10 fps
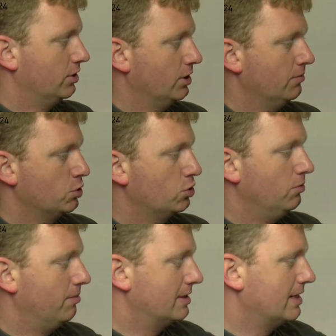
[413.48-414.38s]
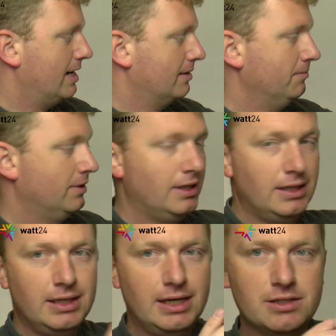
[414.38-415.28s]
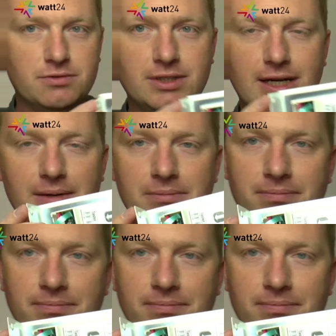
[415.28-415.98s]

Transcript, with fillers: der Strom übertragen. Also von daher